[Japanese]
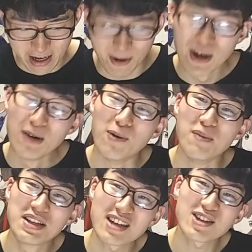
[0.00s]
い
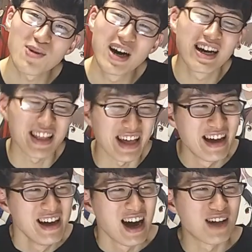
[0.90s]
めちゃくちゃ怖かったね。
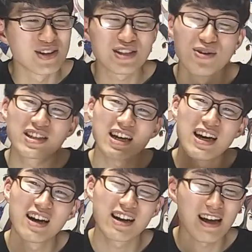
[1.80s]
あの、しおり
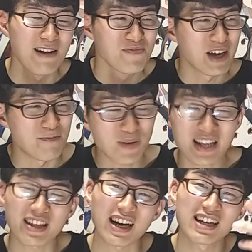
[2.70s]
ちゃんがね、あの
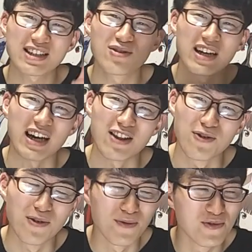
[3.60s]
バンって影しおりが、あ
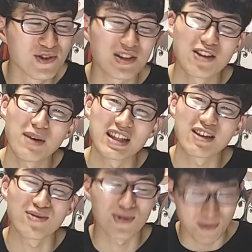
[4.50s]
の、後ろちゃんの前に
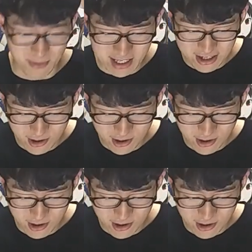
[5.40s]
出てくるとこもめちゃく